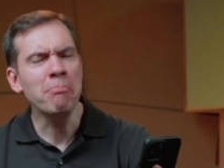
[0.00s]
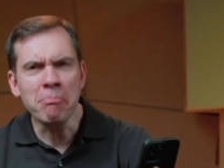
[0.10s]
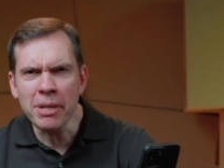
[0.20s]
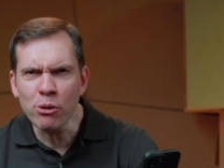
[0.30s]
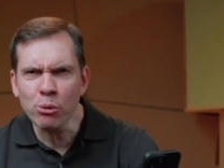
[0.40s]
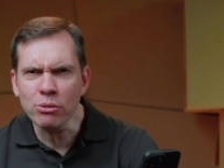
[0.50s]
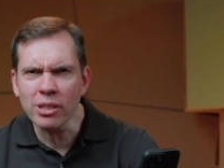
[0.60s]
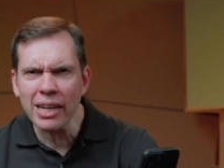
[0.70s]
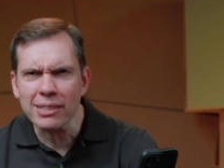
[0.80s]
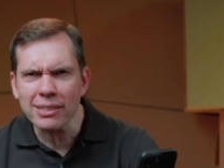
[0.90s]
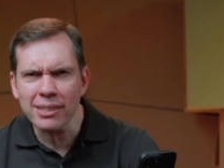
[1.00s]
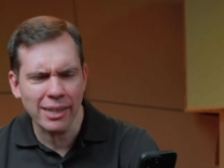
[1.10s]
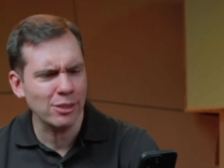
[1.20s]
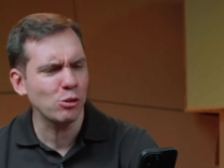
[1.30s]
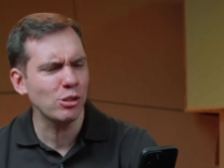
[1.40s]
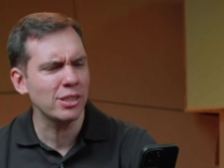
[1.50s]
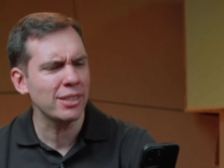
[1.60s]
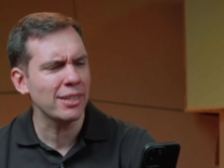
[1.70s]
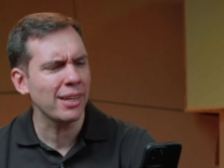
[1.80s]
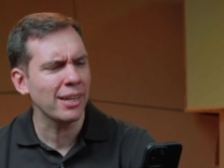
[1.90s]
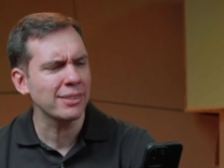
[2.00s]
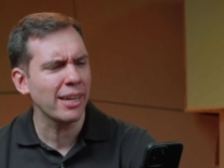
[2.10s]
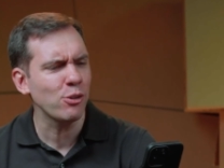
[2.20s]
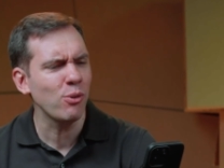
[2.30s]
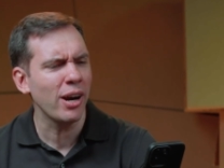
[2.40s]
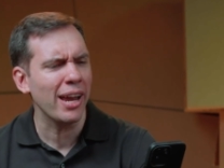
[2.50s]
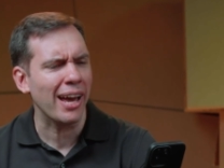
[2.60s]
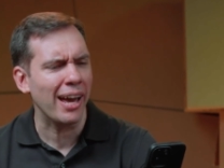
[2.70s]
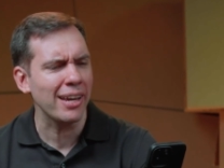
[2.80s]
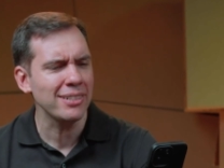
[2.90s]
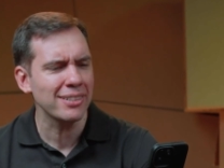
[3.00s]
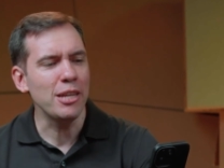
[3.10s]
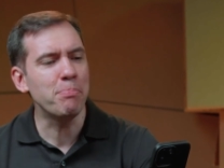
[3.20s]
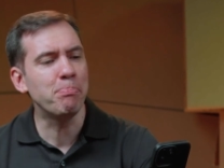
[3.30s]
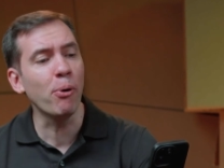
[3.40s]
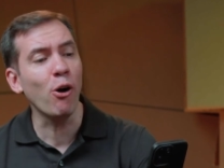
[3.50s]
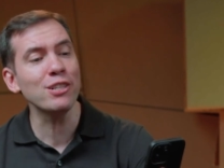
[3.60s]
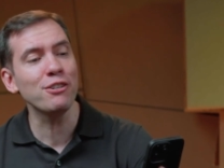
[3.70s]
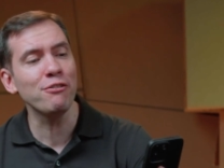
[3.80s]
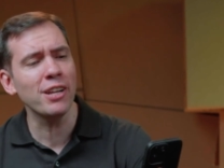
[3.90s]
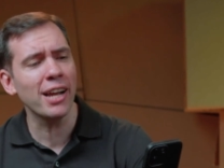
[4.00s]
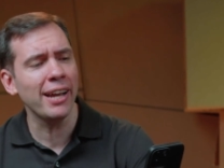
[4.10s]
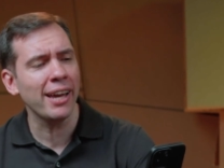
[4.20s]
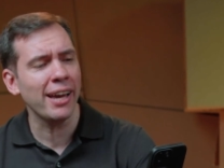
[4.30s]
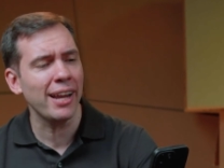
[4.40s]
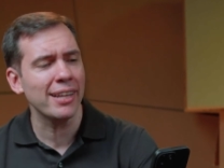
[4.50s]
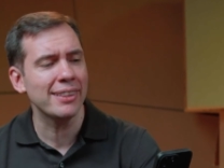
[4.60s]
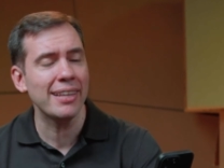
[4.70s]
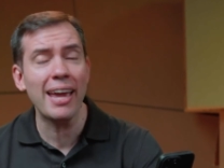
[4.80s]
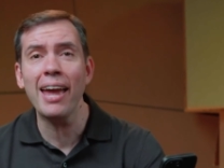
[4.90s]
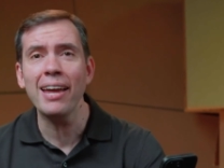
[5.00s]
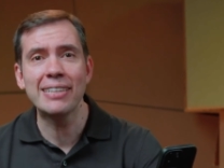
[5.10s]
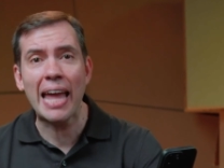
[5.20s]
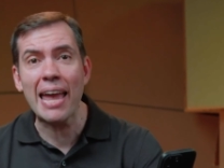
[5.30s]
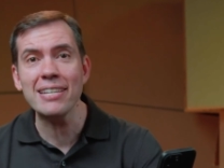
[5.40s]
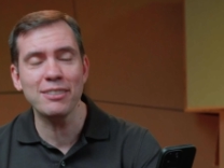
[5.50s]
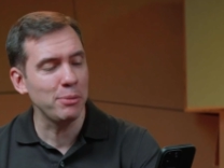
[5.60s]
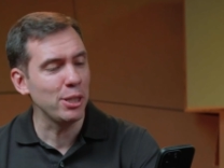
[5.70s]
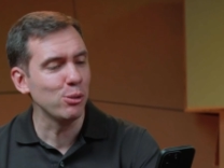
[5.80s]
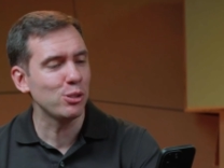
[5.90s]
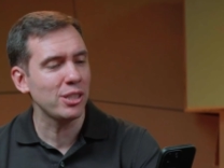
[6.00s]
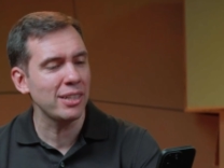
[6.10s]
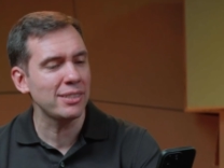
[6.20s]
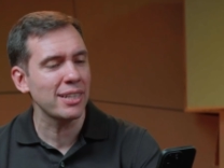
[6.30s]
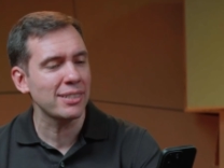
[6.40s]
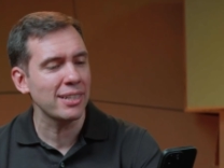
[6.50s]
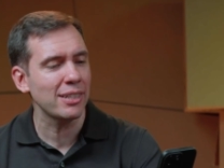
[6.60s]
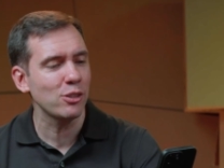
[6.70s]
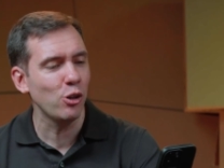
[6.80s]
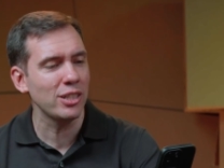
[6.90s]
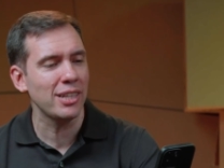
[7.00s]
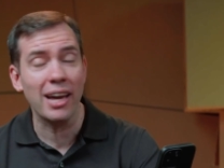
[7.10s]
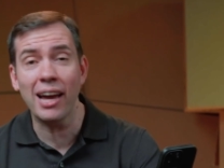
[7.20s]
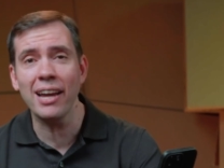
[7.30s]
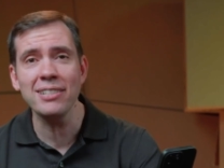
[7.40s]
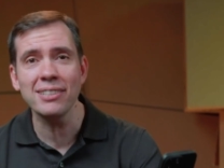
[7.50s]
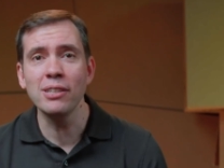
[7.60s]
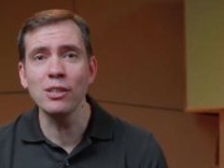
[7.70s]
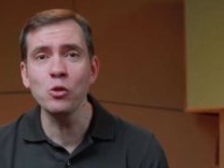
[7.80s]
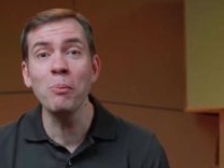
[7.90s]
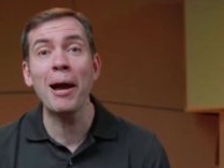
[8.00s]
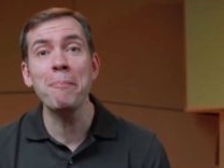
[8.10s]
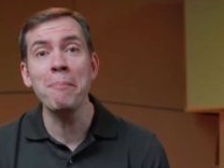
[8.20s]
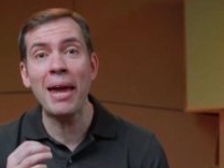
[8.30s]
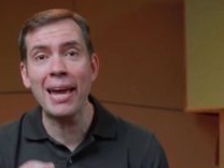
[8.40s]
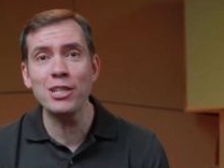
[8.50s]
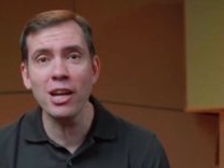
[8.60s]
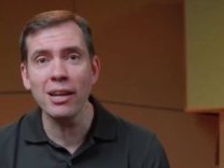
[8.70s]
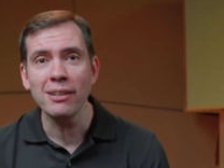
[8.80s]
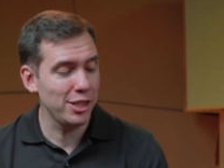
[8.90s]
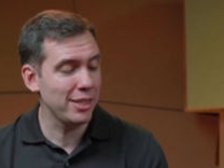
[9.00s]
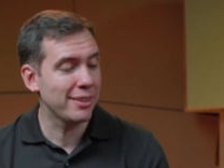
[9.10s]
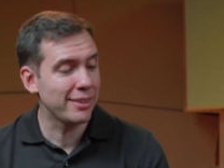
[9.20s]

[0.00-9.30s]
R$ 1.371 e pode vir a ganhar até R$ 10.162, dando uma média de R$